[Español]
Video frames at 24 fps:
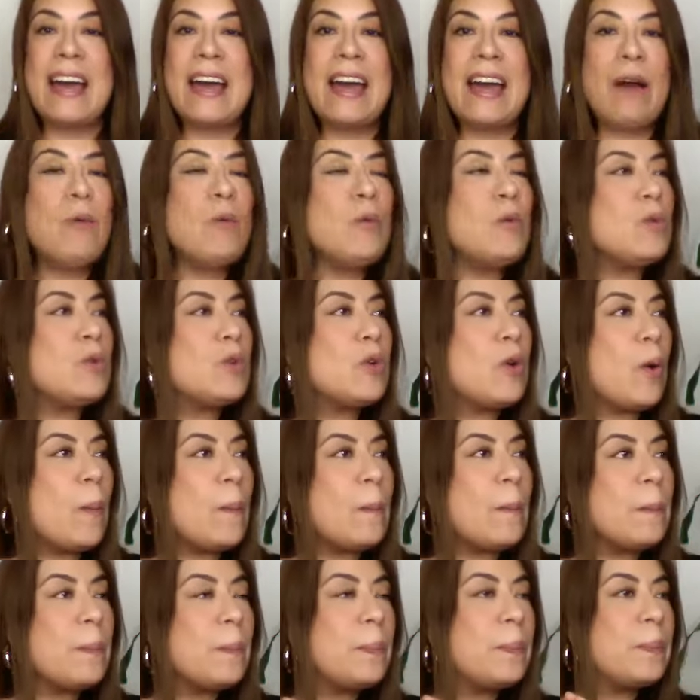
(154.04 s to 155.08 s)
aún
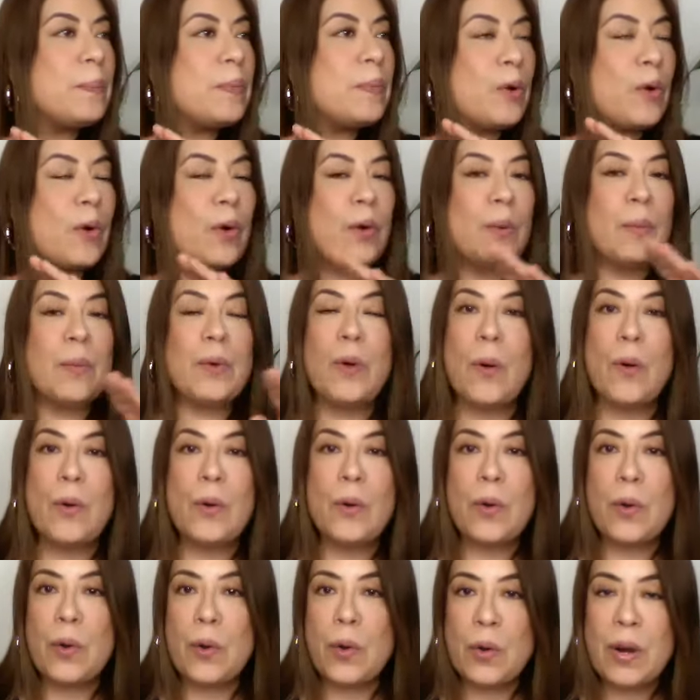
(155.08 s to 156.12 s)
con, con
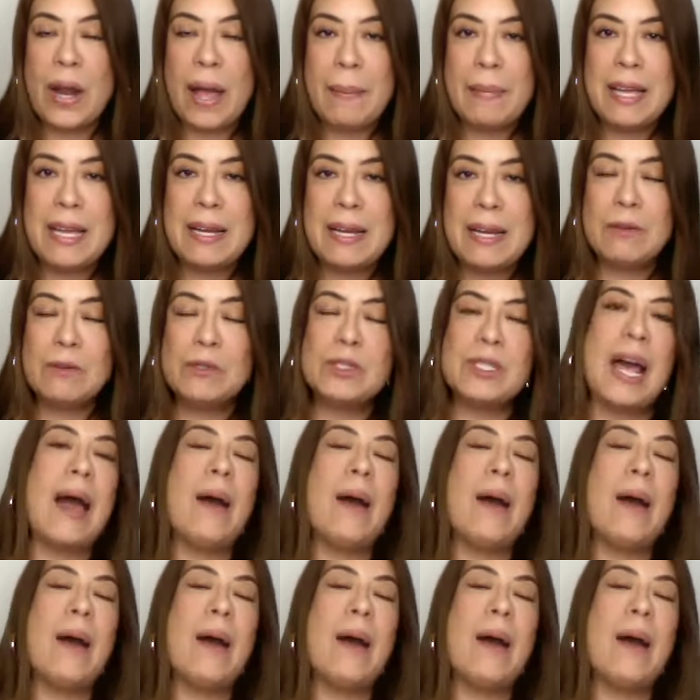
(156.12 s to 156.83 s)
coronavirus,